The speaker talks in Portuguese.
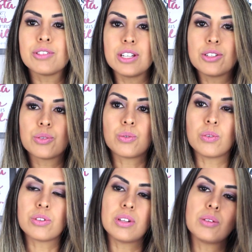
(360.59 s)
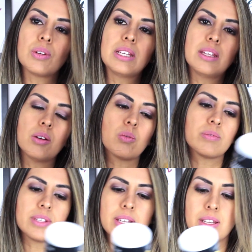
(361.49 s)
gente, o condicionador ele tem
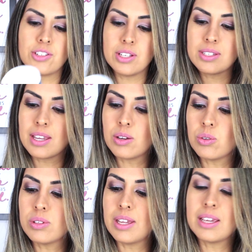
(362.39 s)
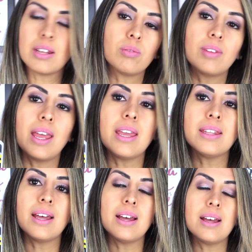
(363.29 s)
alguns ingredientes que eu notei que não
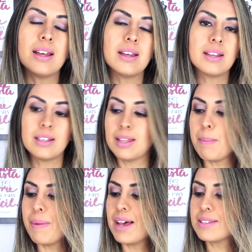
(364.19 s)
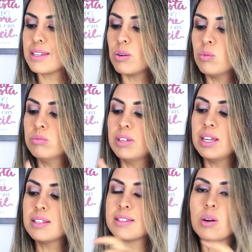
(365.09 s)
tem na, na máscara. Um
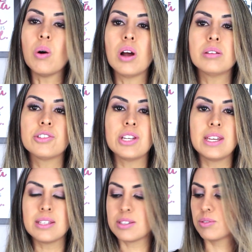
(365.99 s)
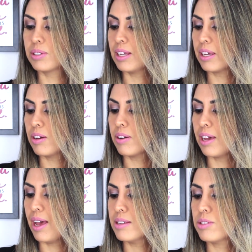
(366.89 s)
deles é o óleo de rícino, que tá aqui, ó,
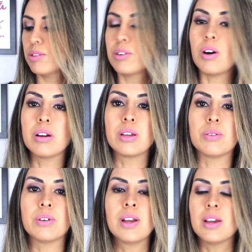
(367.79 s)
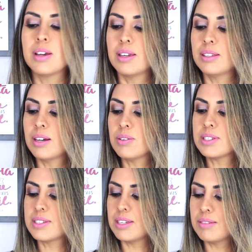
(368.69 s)
castor oil. Então,
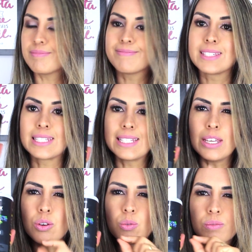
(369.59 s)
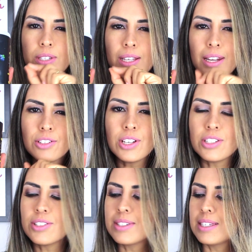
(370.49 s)
assim, tem alguns
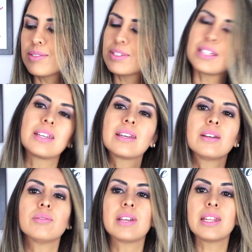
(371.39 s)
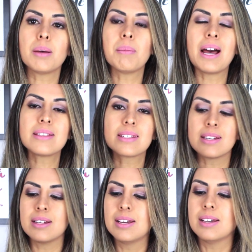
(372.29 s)
ingredientezinhos aqui que não tem na
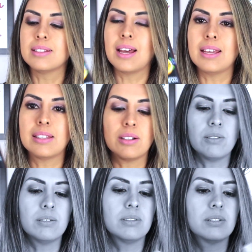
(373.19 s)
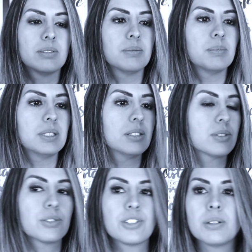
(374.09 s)
máscara, tá? Então... Mano,
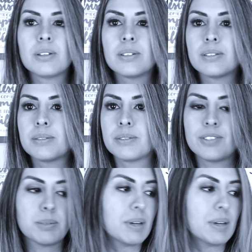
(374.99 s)
você fez